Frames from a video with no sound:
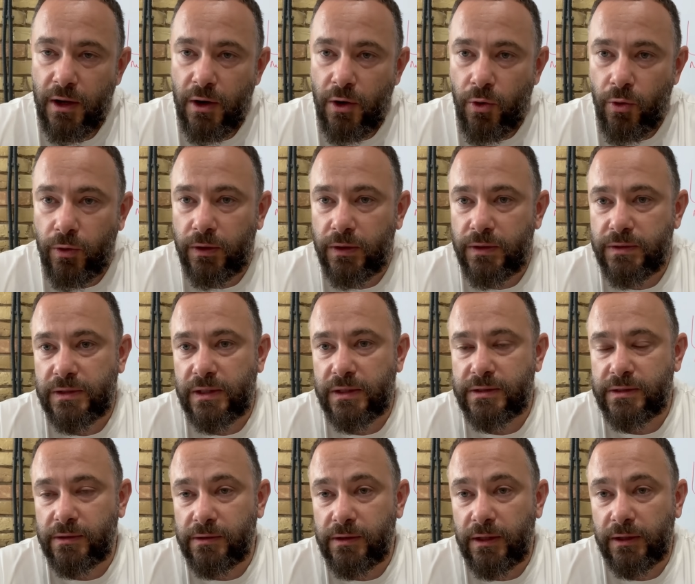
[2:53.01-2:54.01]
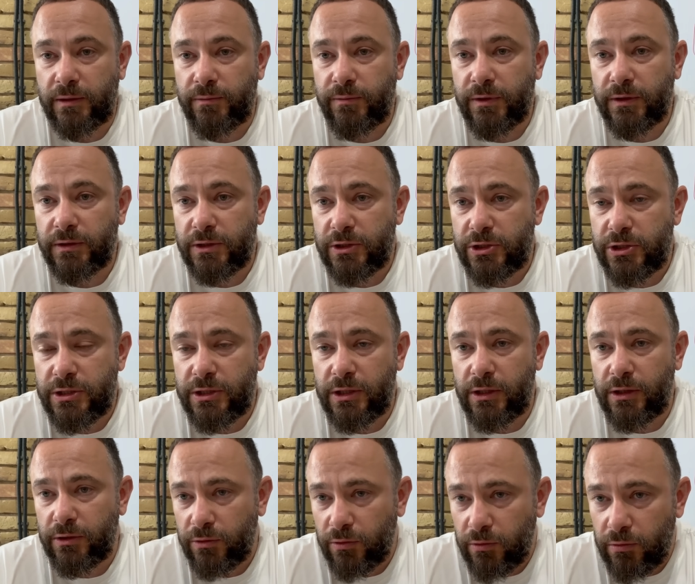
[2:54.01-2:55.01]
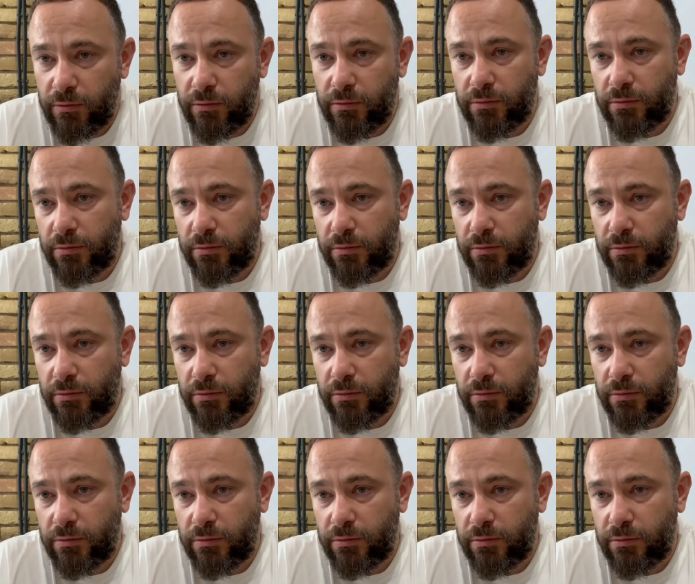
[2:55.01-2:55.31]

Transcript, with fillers: украинских солдат и мирных жителей, но